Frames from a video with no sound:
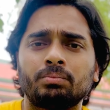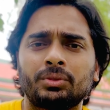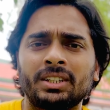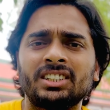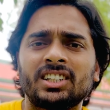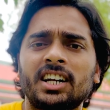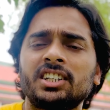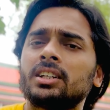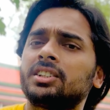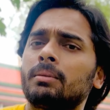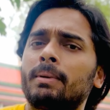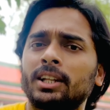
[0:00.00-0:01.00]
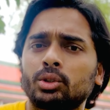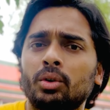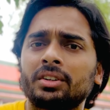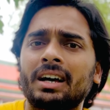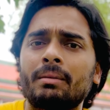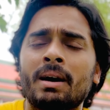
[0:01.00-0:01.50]
तीन चार जन से बात हुआ
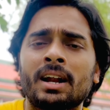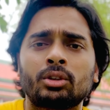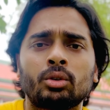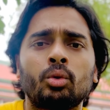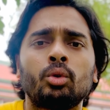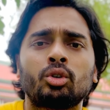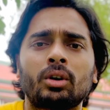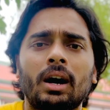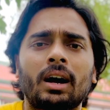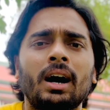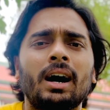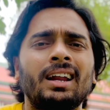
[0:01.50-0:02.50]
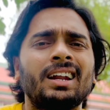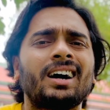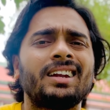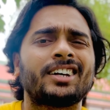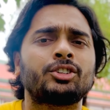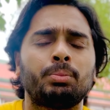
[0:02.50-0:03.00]
था हमारा तो वो लोग का अलग
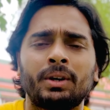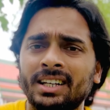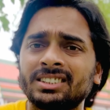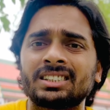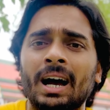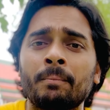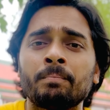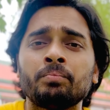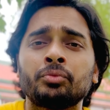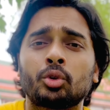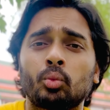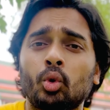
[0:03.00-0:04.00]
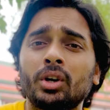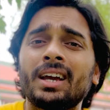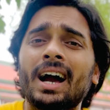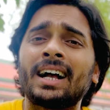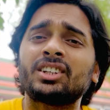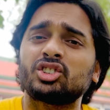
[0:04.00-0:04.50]
अलग एक्सपीरियंस था तो वही
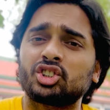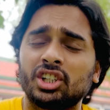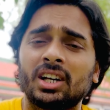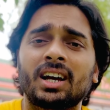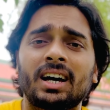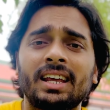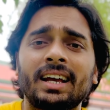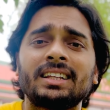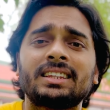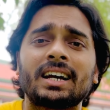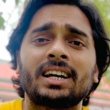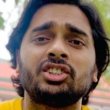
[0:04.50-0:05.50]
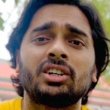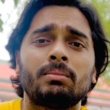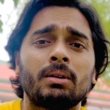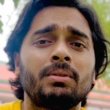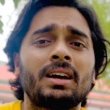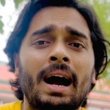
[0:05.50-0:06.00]
आज शेयर करेंगे ताकि जब
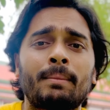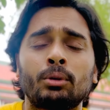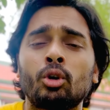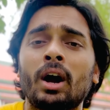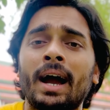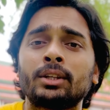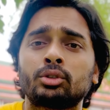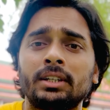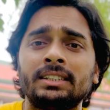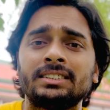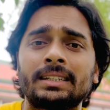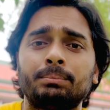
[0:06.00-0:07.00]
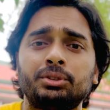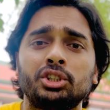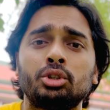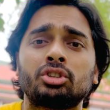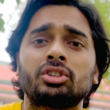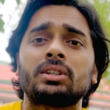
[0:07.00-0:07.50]
भी आप लोग आएँ तो इन सब
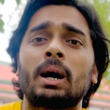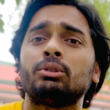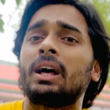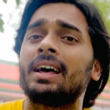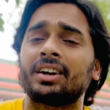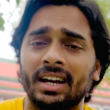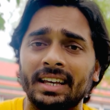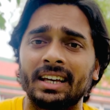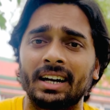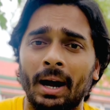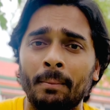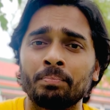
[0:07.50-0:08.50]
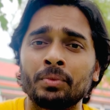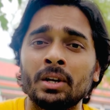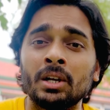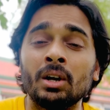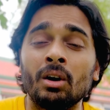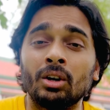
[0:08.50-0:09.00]
चीज़ों से सावधान रहिएगा
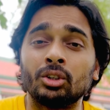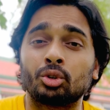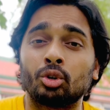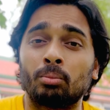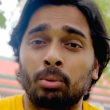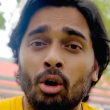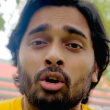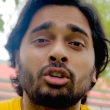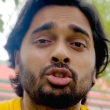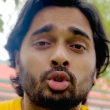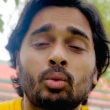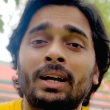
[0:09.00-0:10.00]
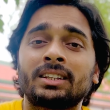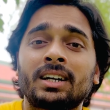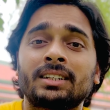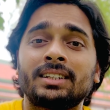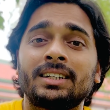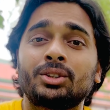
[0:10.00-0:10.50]
तो ब्लॉग को शुरुआत
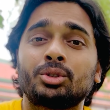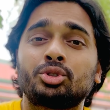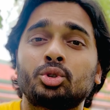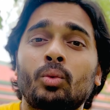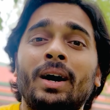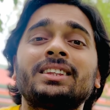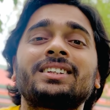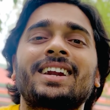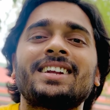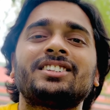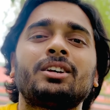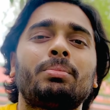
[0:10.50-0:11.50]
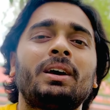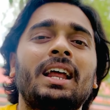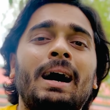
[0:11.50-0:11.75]
करते हैं तो शुरुआत करने से पहले